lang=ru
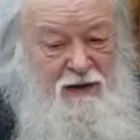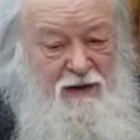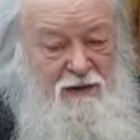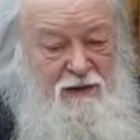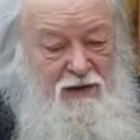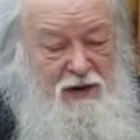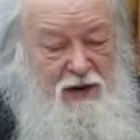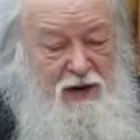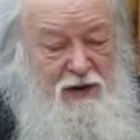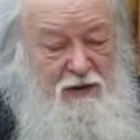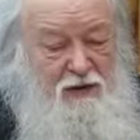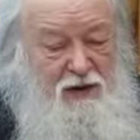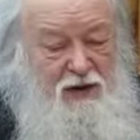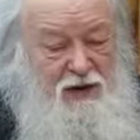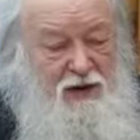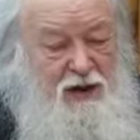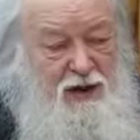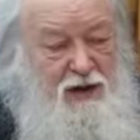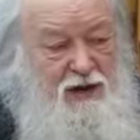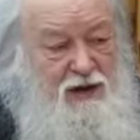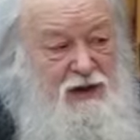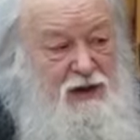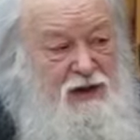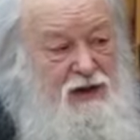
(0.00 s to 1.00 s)
Вообще
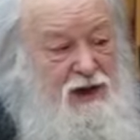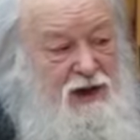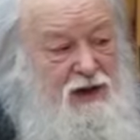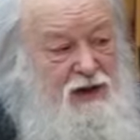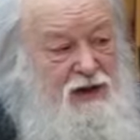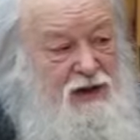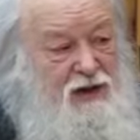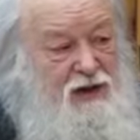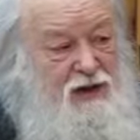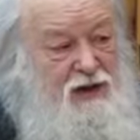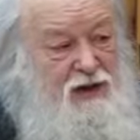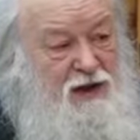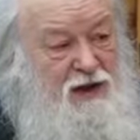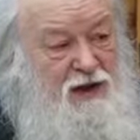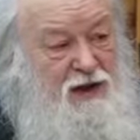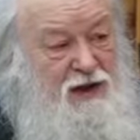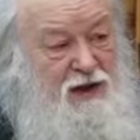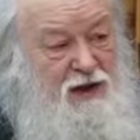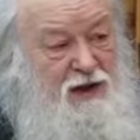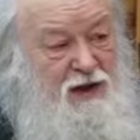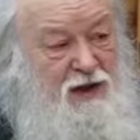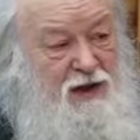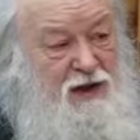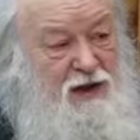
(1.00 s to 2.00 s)
непочитание старших –
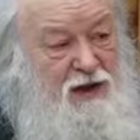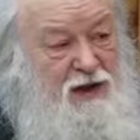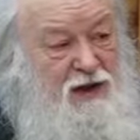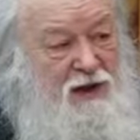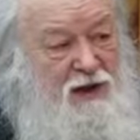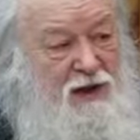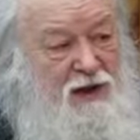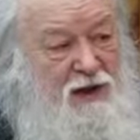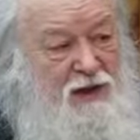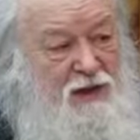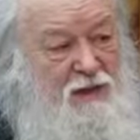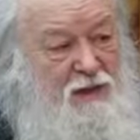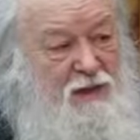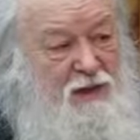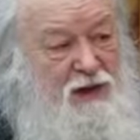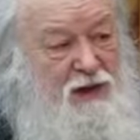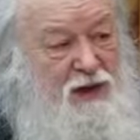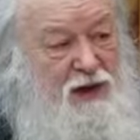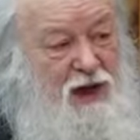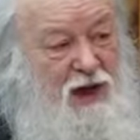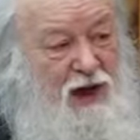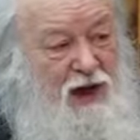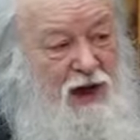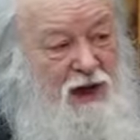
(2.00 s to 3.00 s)
это
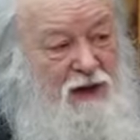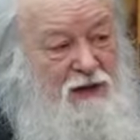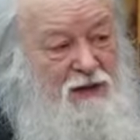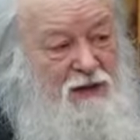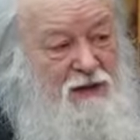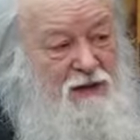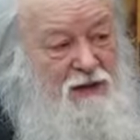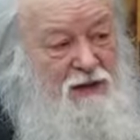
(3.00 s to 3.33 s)
беда.